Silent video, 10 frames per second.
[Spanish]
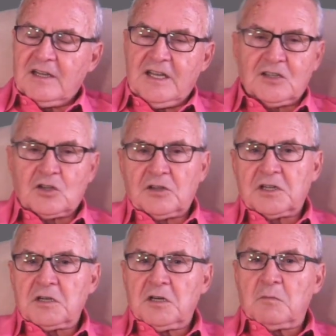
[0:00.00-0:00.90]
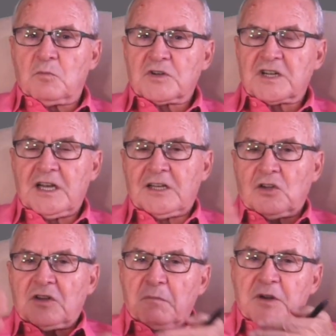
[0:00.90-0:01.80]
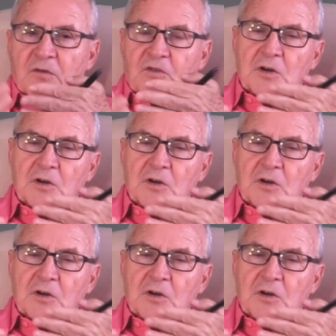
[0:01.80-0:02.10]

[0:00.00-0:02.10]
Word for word: Y entonces, pues, pero